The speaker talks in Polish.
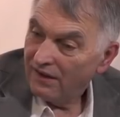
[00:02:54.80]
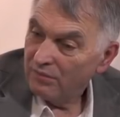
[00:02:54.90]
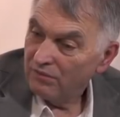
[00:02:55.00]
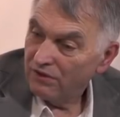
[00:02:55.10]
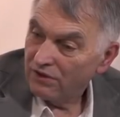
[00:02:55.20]

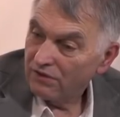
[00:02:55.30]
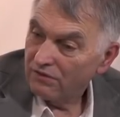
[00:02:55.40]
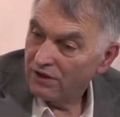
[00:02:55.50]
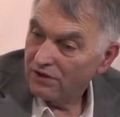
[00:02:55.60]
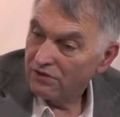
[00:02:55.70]
Mówię, rok
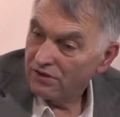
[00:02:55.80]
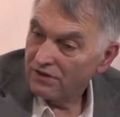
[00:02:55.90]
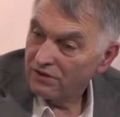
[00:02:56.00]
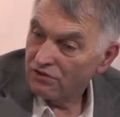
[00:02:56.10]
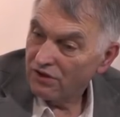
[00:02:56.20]

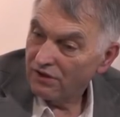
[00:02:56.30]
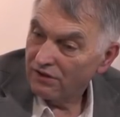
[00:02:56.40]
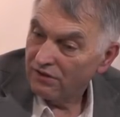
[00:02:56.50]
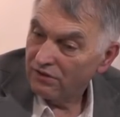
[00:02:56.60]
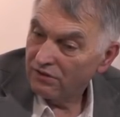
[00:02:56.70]
2004.
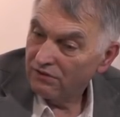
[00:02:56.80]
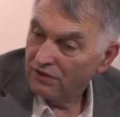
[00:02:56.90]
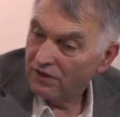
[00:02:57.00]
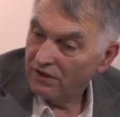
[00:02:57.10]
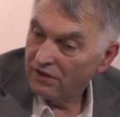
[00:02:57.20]
No i
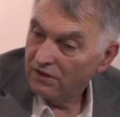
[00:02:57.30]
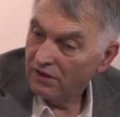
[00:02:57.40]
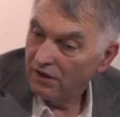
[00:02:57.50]
wtedy